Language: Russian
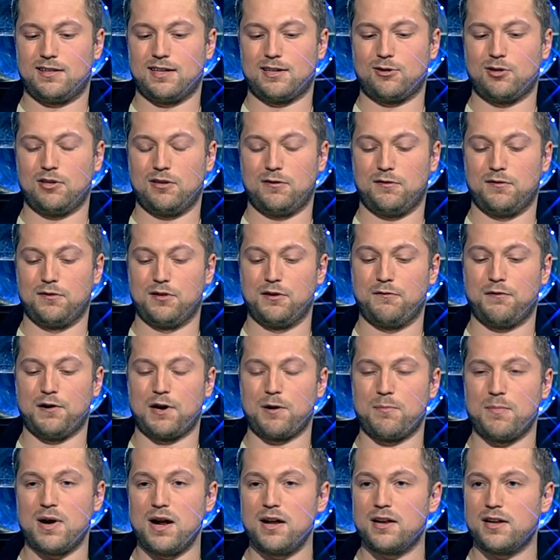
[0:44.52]
такое
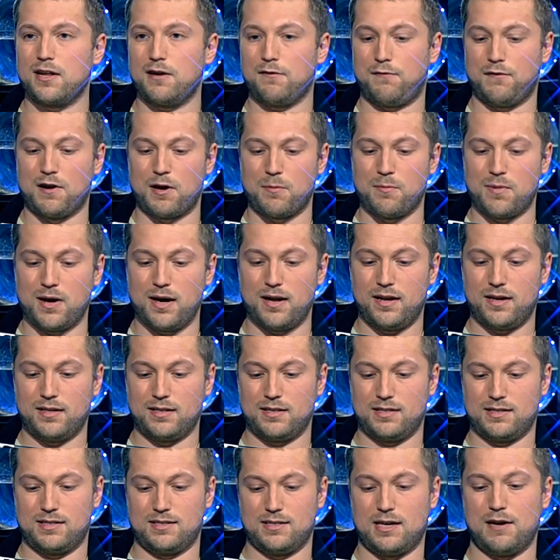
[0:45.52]
неформальное,
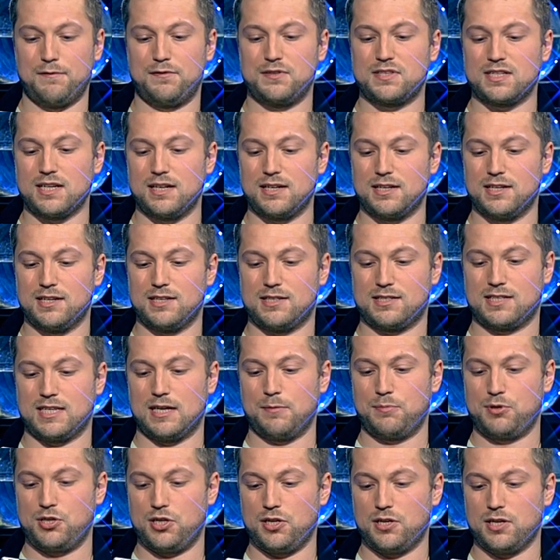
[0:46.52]
формальное э, официальное
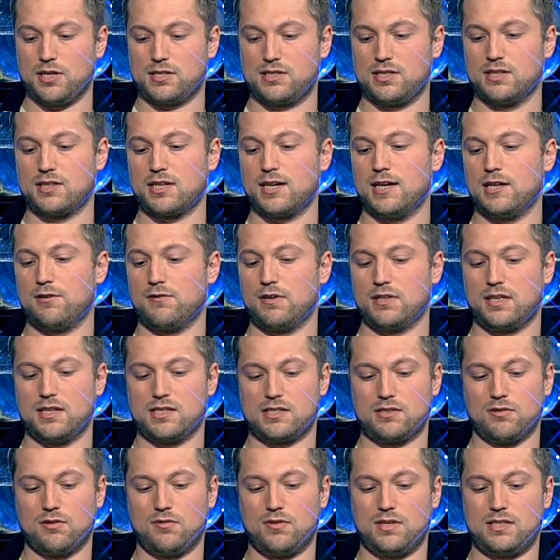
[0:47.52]
сообщение от Центрального
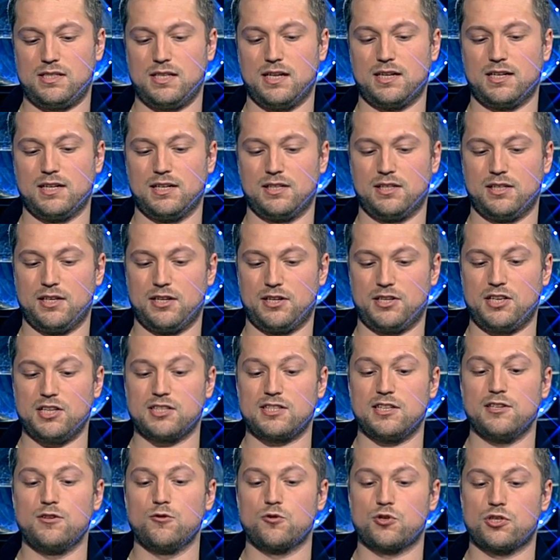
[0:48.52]
агентства новостей КНДР.
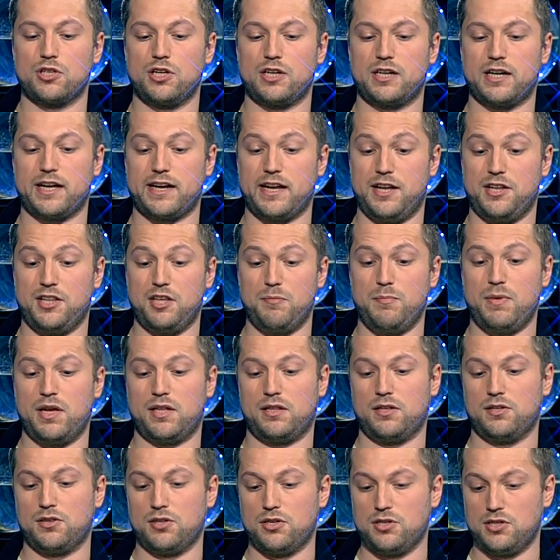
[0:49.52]
Если Южная Корея
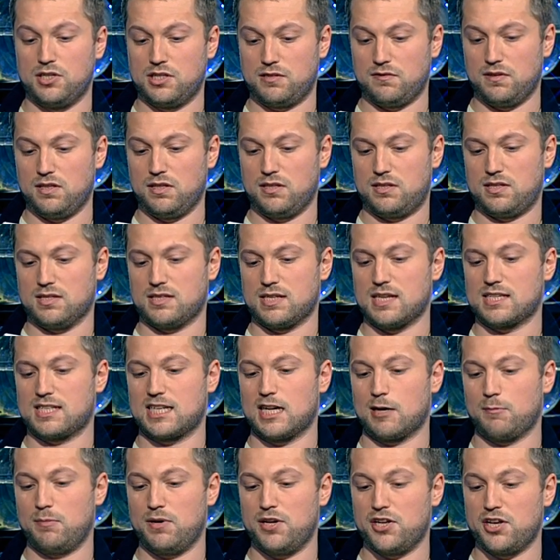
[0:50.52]
немедленно не извинится за
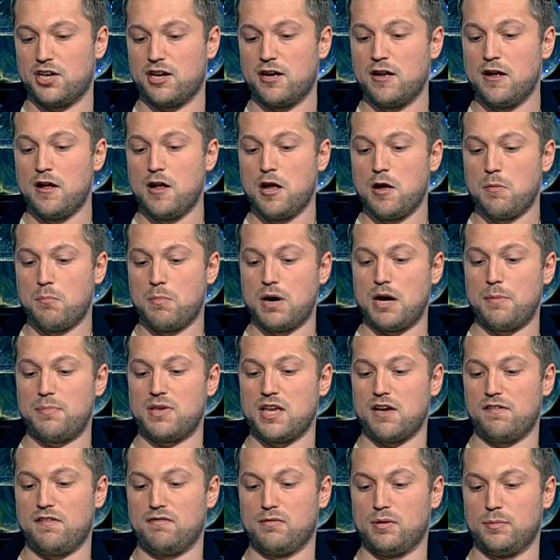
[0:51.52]
оскорбление, мы
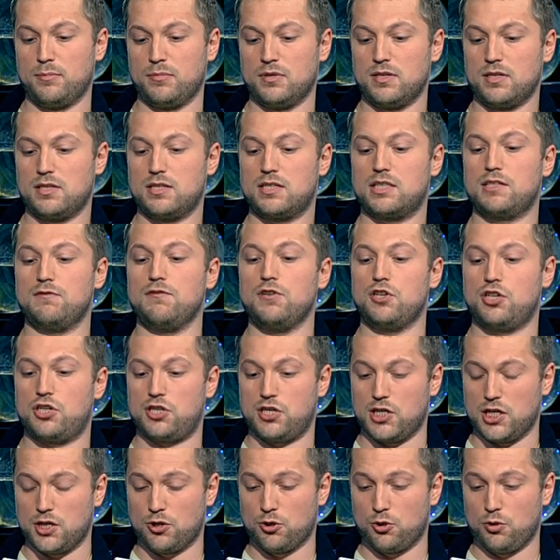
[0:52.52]
объявим им
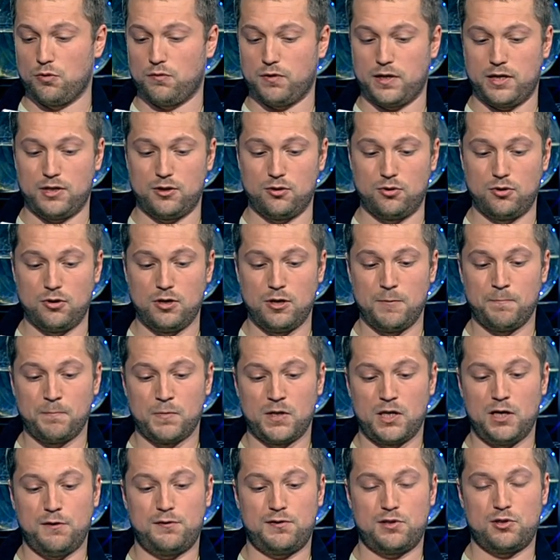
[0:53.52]
священную войну,
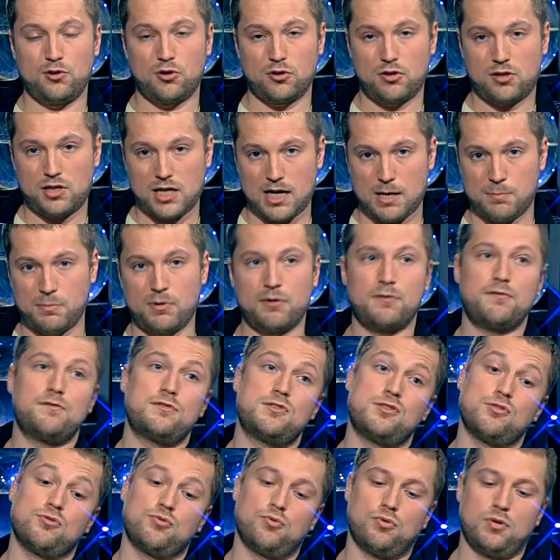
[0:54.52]
и все там, в
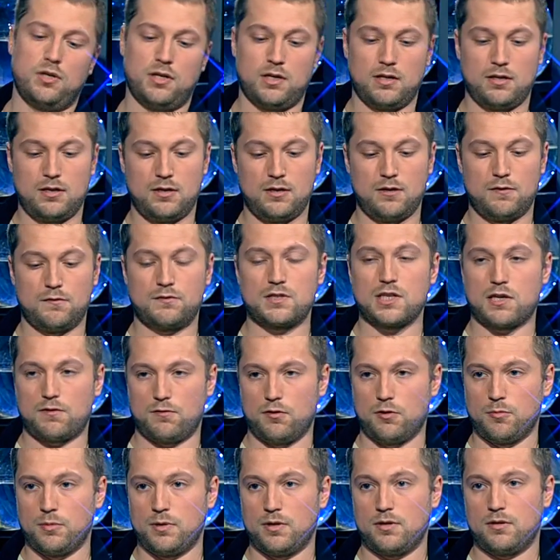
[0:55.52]
Сеуле,
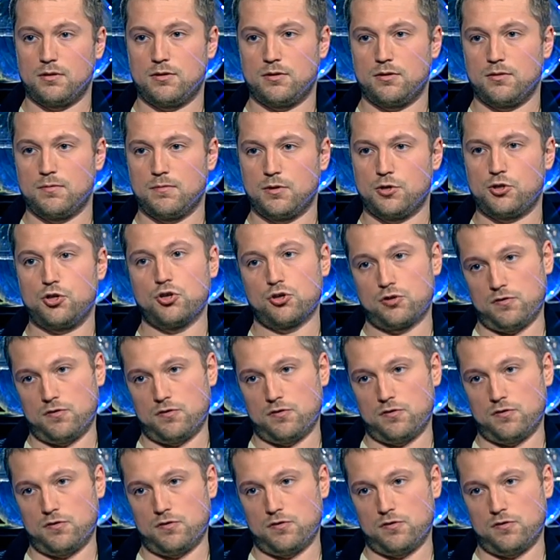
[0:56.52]
взорвем. А, да,